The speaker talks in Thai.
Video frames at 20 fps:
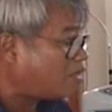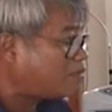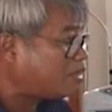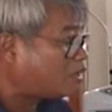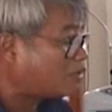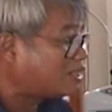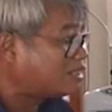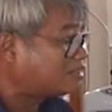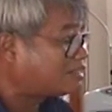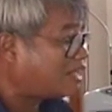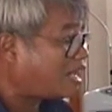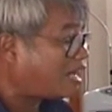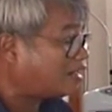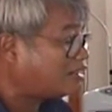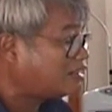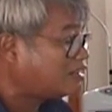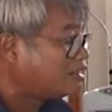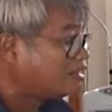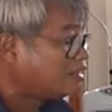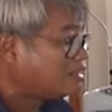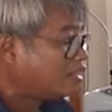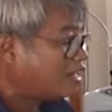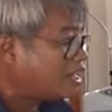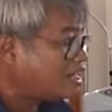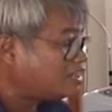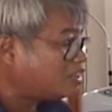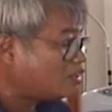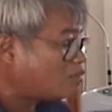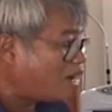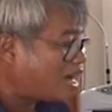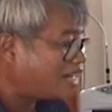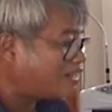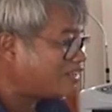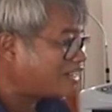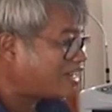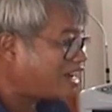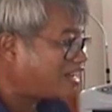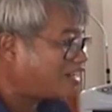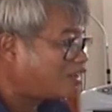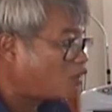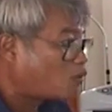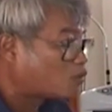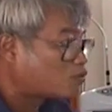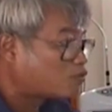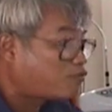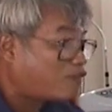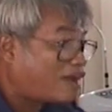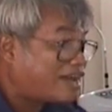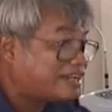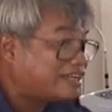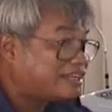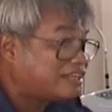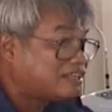น้ำให้คนอีสานให้ชาวบ้านในการลงไฟ